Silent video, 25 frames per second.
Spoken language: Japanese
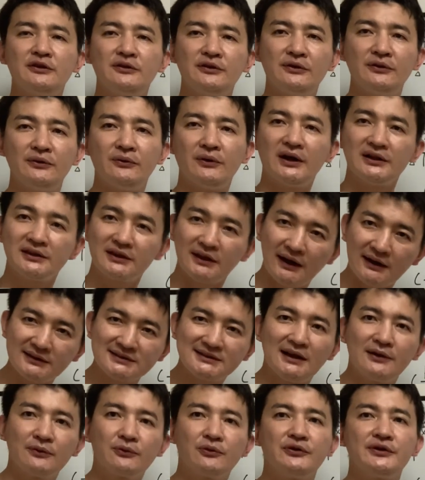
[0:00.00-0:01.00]
よかったな、
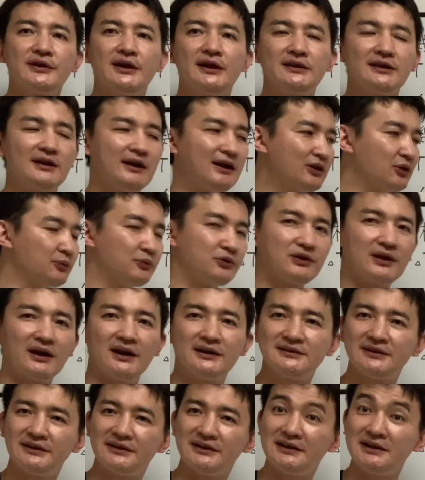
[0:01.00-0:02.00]
参考になったなと思ったら、
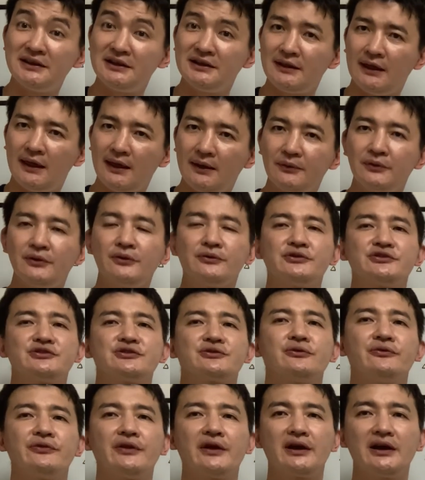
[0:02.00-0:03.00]
ぜひいいね、よろし
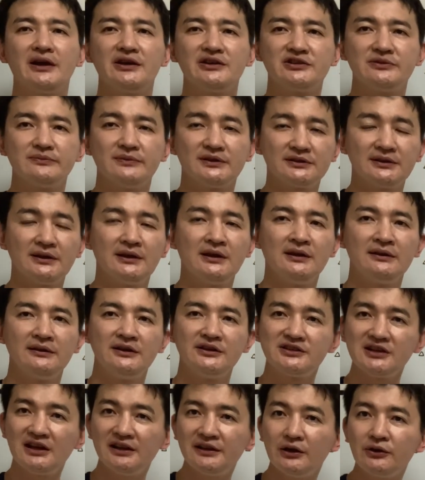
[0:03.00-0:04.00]
くお願いします。で、
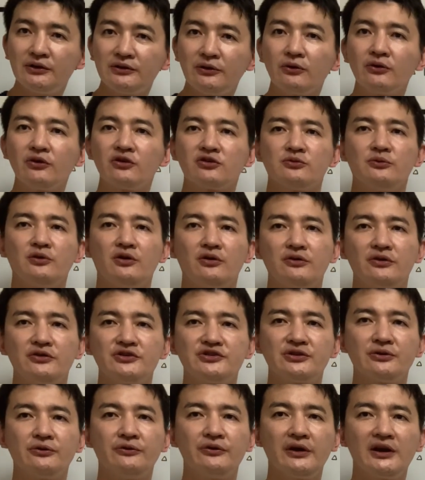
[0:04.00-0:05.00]
チャンネル登録もよろ
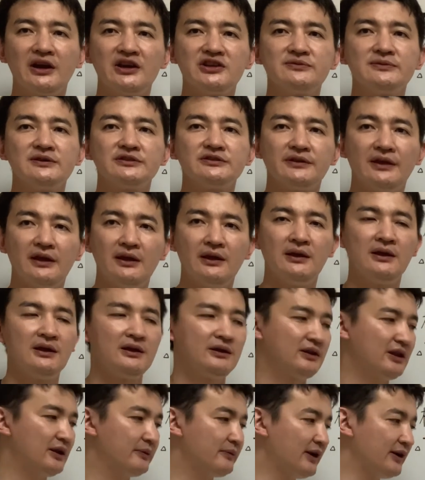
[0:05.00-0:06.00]
しくお願いしますね。
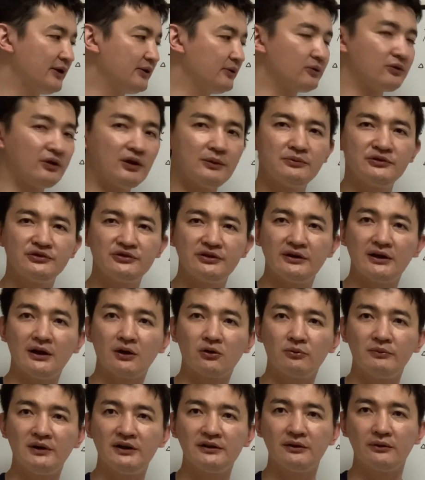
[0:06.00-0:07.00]
で、周りの子で物理が
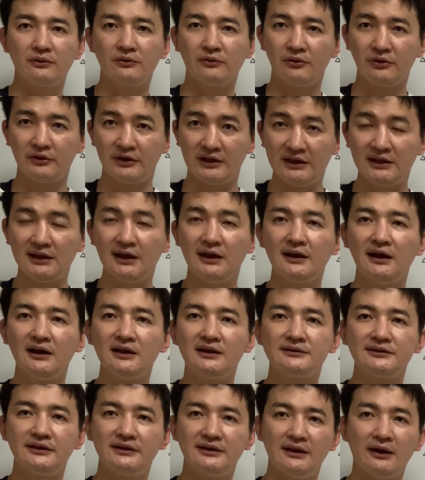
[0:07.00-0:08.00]
困ってる子がいたら、
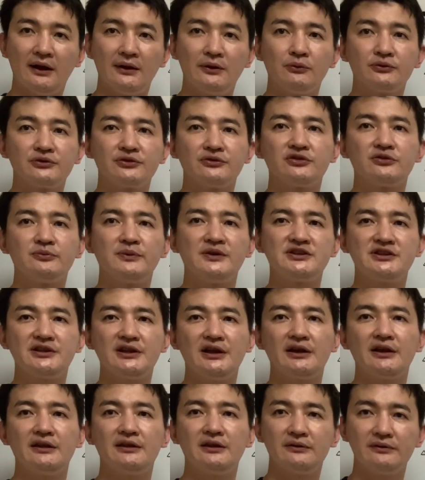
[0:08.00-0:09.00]
ぜひ、あの、お勧めして
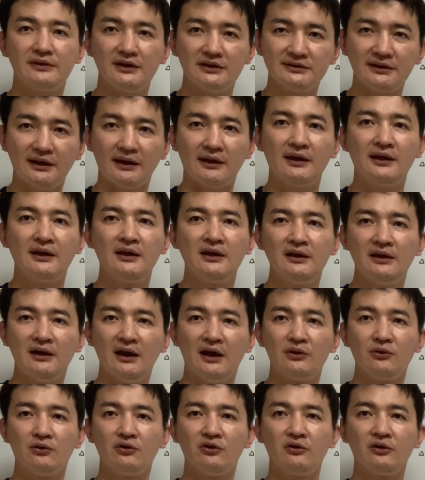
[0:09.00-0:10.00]
あげてください。
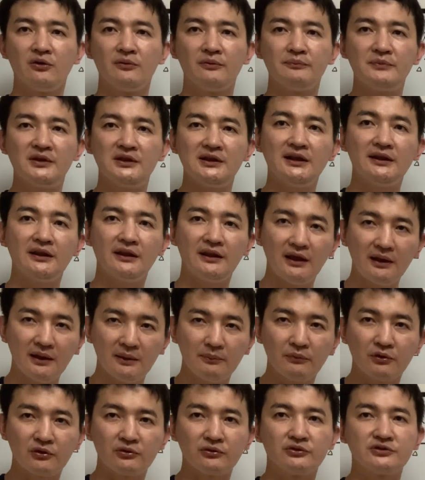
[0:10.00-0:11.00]
あの、みんなでね、
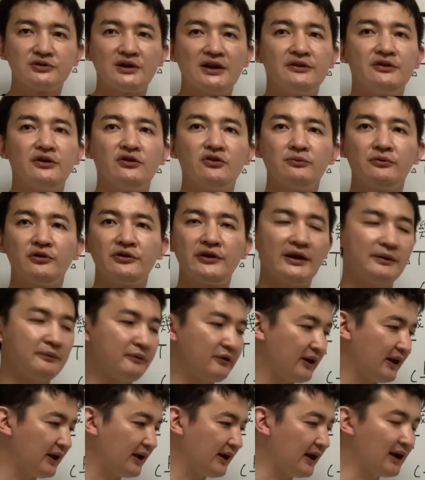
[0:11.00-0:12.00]
僕のチャンネルを盛り
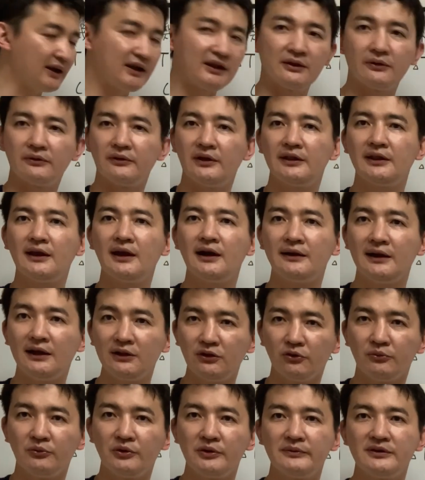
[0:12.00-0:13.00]
上げてくれたらな
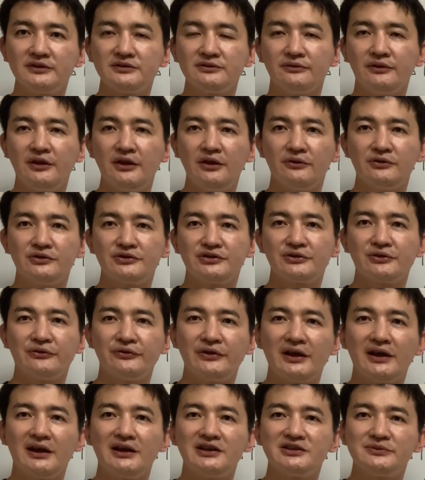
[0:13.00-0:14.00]
と思いますので、よろしくお
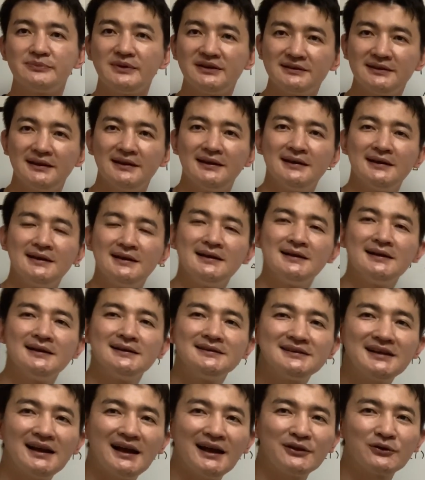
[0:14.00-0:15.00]
願いします。
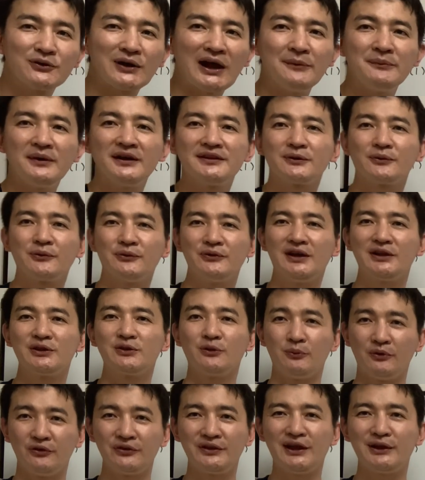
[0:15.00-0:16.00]
じゃあ、あの、頑張ってこの後
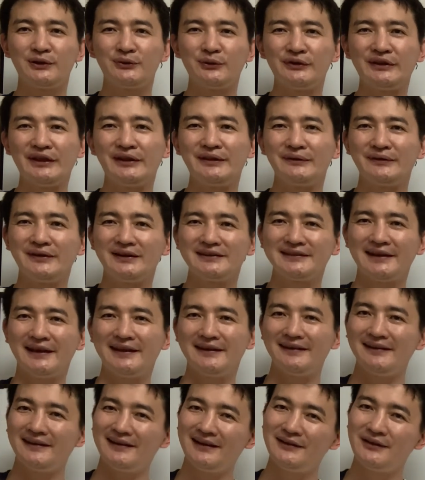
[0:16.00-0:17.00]
問題解いていってくださ
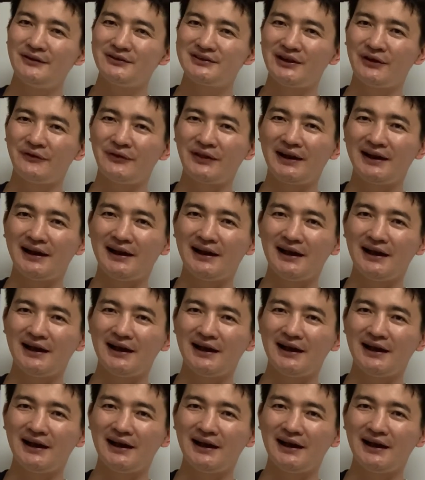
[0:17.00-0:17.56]
い。はい、では、さような